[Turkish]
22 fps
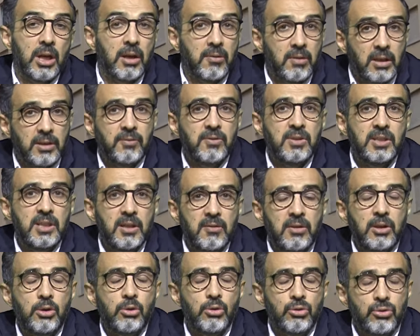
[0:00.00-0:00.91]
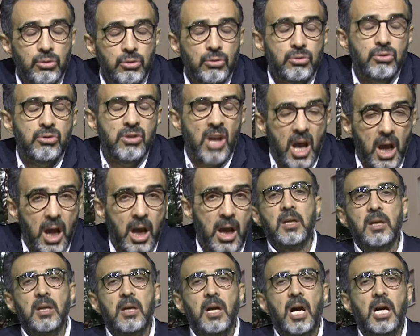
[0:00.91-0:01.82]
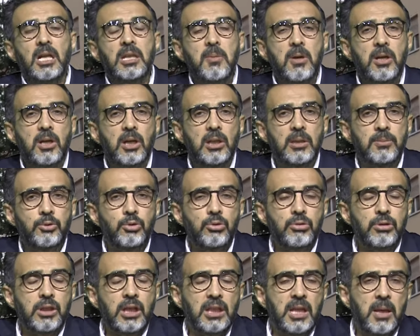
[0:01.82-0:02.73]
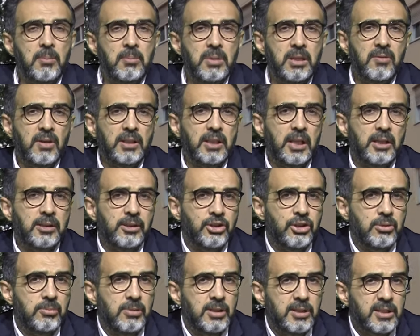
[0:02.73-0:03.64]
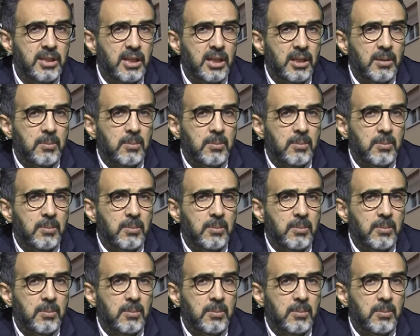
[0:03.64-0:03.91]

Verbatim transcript: Evet vize veriyorsunuz da hadi bakalım Türkiye'den bir vatandaşımız